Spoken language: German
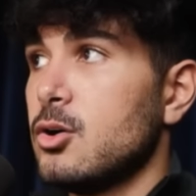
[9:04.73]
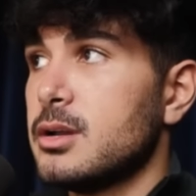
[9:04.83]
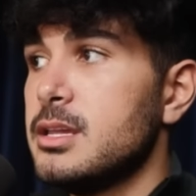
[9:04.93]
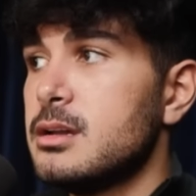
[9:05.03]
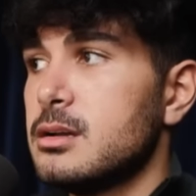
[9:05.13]
Auch
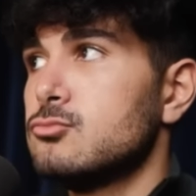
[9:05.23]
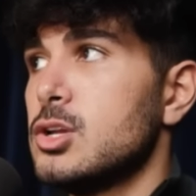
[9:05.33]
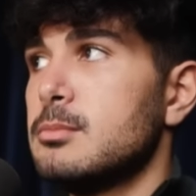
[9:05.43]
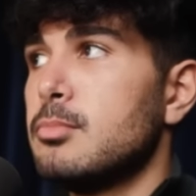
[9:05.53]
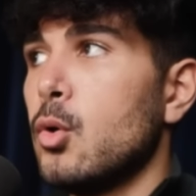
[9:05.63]
hier
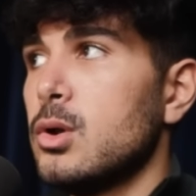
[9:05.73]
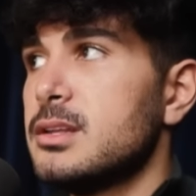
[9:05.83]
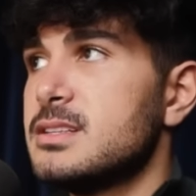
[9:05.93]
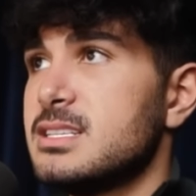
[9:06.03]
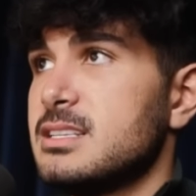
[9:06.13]
in
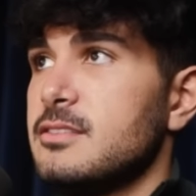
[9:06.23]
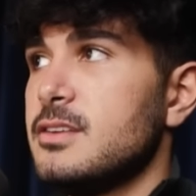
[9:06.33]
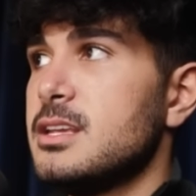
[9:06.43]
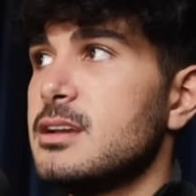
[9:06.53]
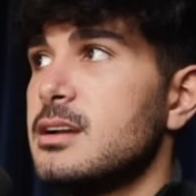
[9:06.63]
Polen sehen wir
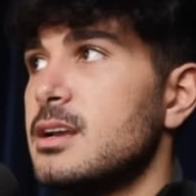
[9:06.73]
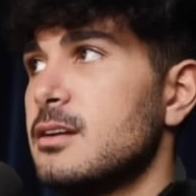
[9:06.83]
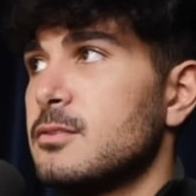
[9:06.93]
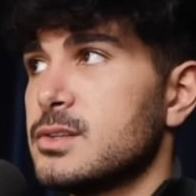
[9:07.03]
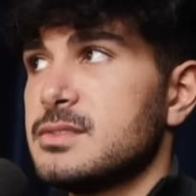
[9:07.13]
hier,
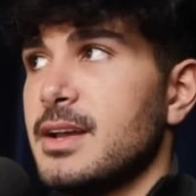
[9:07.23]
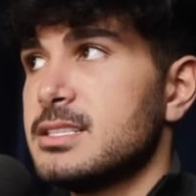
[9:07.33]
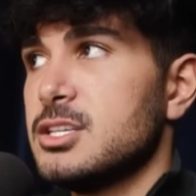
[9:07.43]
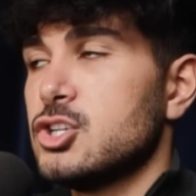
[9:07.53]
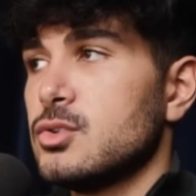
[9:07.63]
vor
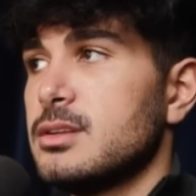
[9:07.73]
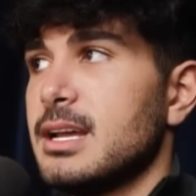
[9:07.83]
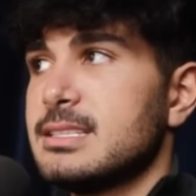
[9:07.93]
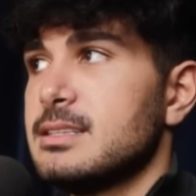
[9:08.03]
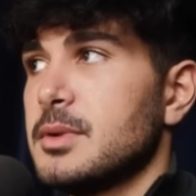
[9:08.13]
20 Stunden
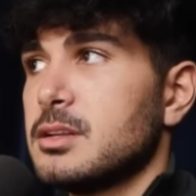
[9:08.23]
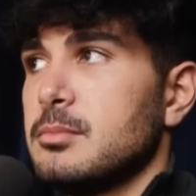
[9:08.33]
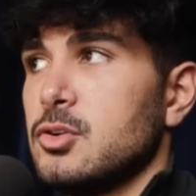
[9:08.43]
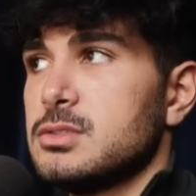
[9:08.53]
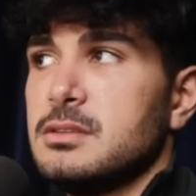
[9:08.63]
hat es jemand
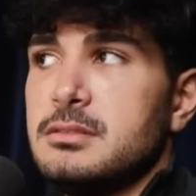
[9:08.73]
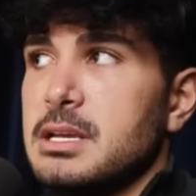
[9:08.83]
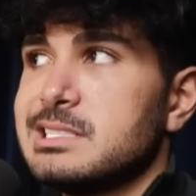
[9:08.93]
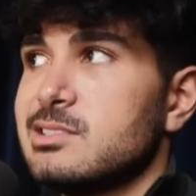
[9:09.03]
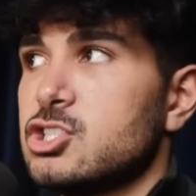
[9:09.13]
gepostet, der
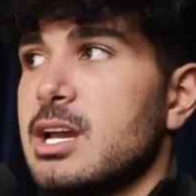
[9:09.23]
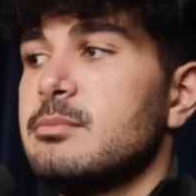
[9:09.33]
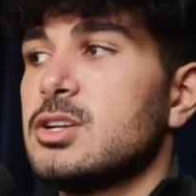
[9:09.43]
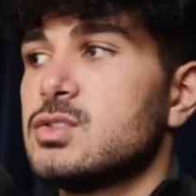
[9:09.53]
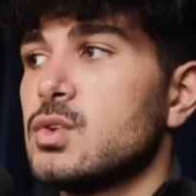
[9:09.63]
es
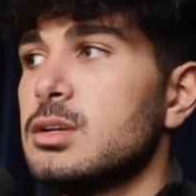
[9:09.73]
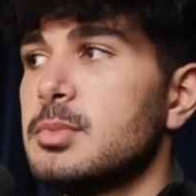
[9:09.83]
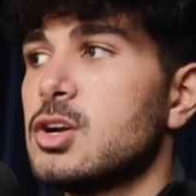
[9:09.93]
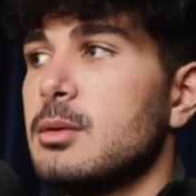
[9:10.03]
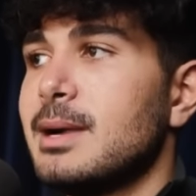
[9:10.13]
scheinbar
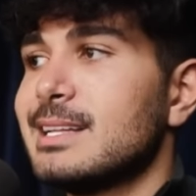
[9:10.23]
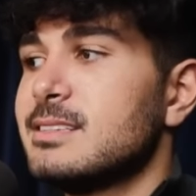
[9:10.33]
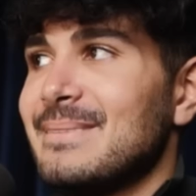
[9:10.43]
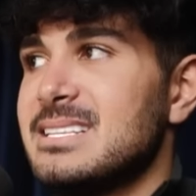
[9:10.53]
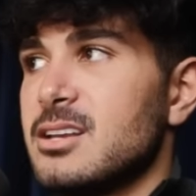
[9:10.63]
zurückbekommen hat.
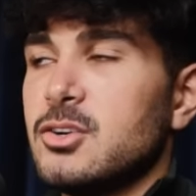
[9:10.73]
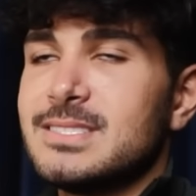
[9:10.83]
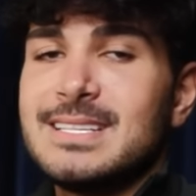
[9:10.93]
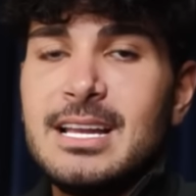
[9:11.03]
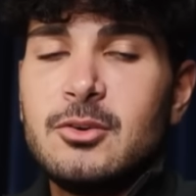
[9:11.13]
Diese
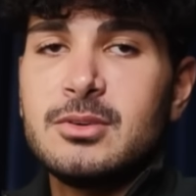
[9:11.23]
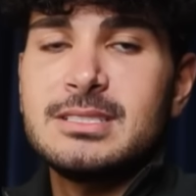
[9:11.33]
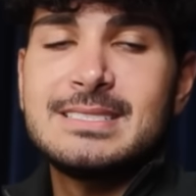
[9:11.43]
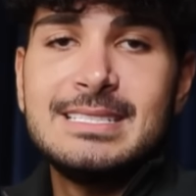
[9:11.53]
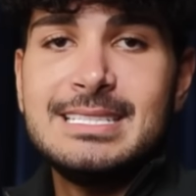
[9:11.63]
Auszahlungen
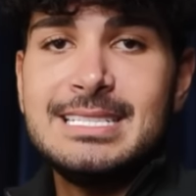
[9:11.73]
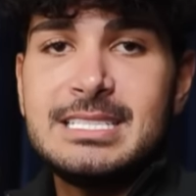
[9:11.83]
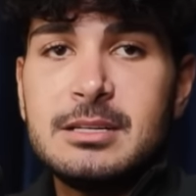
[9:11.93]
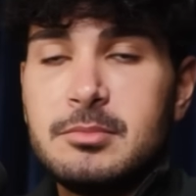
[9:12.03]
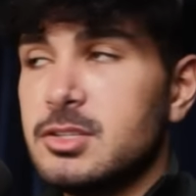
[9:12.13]
sind nicht
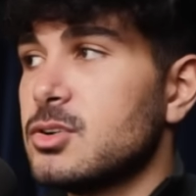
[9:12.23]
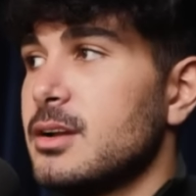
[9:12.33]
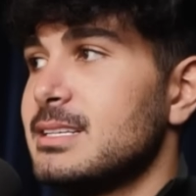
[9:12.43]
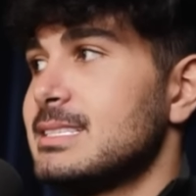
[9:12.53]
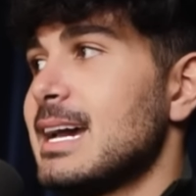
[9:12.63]
in
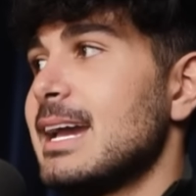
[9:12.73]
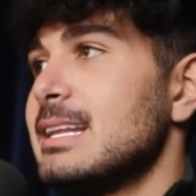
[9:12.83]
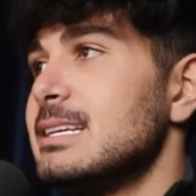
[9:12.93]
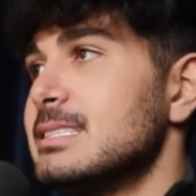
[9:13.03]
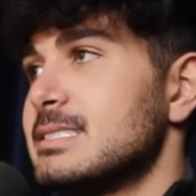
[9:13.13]
Bitcoin, der Teil
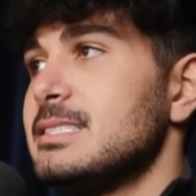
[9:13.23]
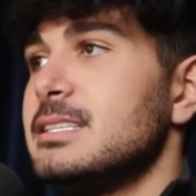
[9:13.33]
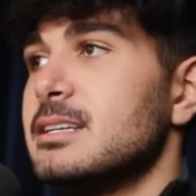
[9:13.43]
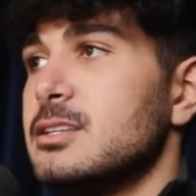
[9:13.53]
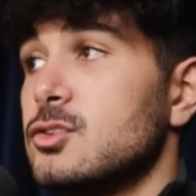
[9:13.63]
ist
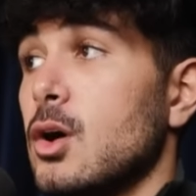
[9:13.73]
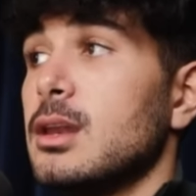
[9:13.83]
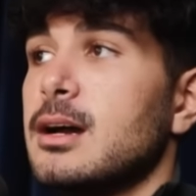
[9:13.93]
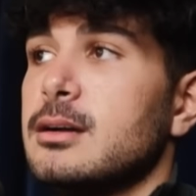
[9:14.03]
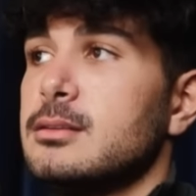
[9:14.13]
hier in
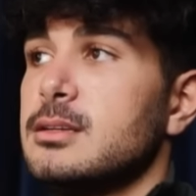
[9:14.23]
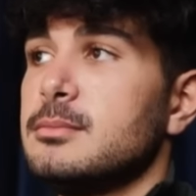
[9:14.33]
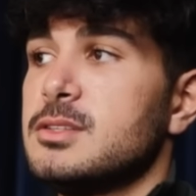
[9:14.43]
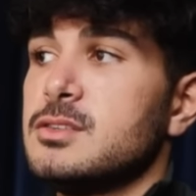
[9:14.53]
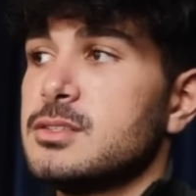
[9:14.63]
Dollar
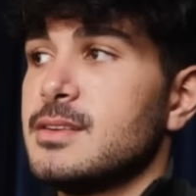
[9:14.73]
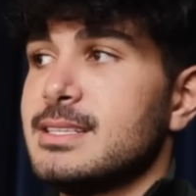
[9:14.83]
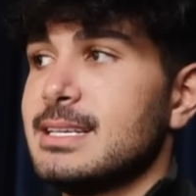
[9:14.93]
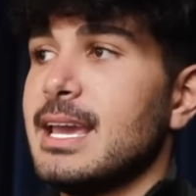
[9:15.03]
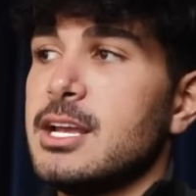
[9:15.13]

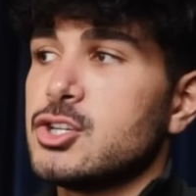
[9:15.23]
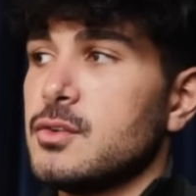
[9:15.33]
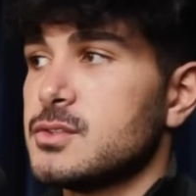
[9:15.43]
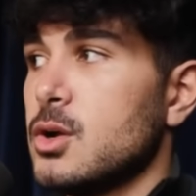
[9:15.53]
bzw. Cash aufs